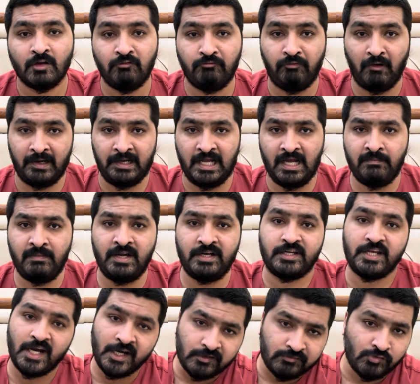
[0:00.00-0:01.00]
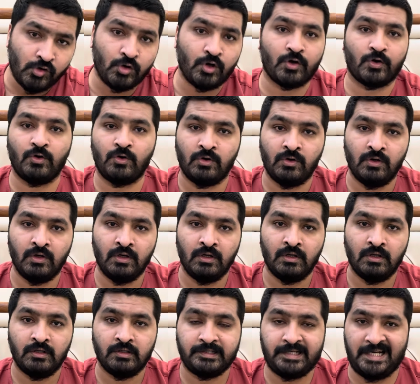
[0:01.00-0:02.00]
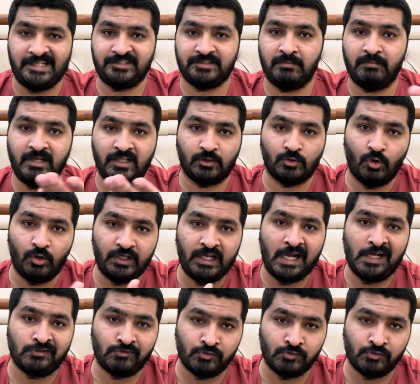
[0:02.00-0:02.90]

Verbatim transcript: वनडे में डेढ़ सौ करो टेस्ट में दो ढाई